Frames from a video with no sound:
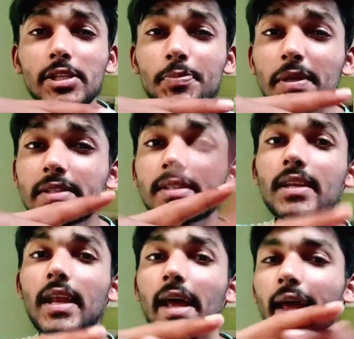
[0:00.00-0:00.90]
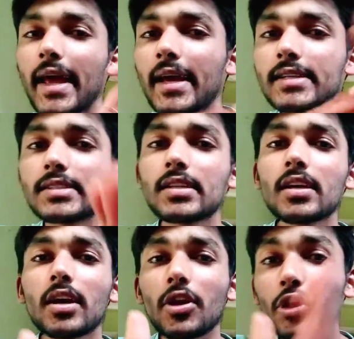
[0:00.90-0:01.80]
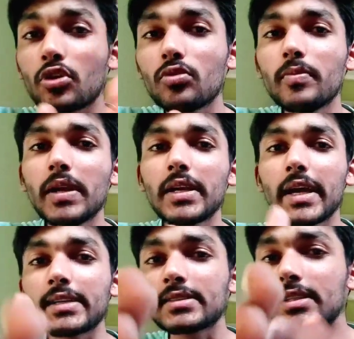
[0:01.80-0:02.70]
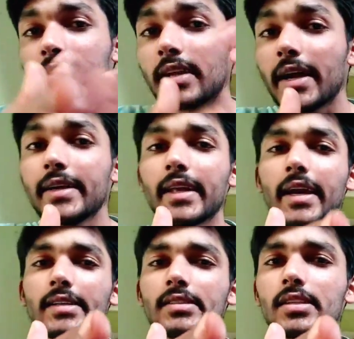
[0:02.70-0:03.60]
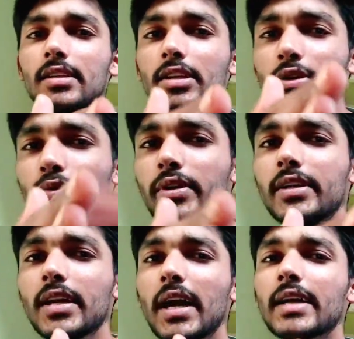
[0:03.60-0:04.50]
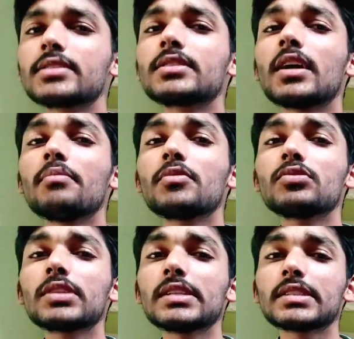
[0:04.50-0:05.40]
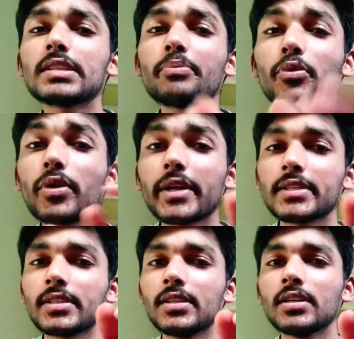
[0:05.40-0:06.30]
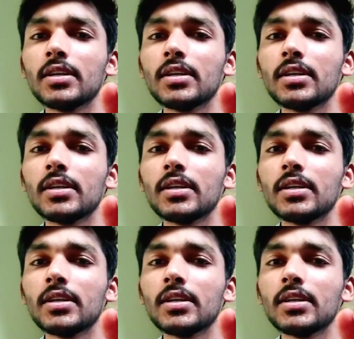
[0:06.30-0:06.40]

स्पेशल एक्स्ट्रा इक्विपमेंट एक्स्ट्रा डाइट एक्स्ट्रा लिक्विड या एक्स्ट्रा हम कुछ कह सकते हैं प्रोडक्ट